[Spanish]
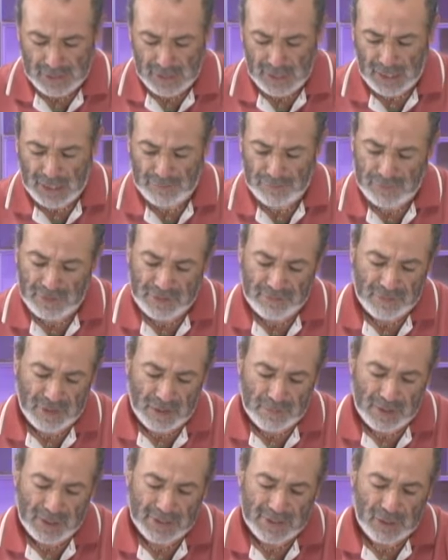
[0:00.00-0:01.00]
y
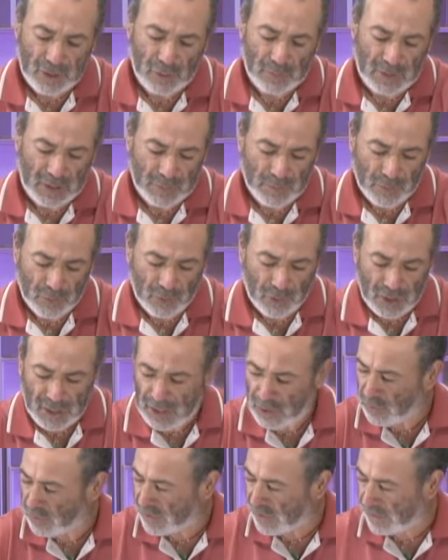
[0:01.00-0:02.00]
finalmente lo mismo con
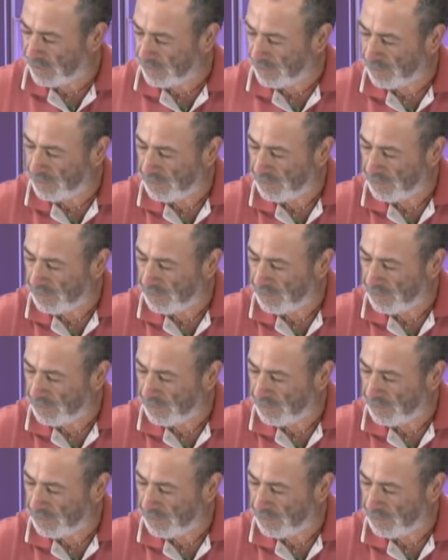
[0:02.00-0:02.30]
la otra.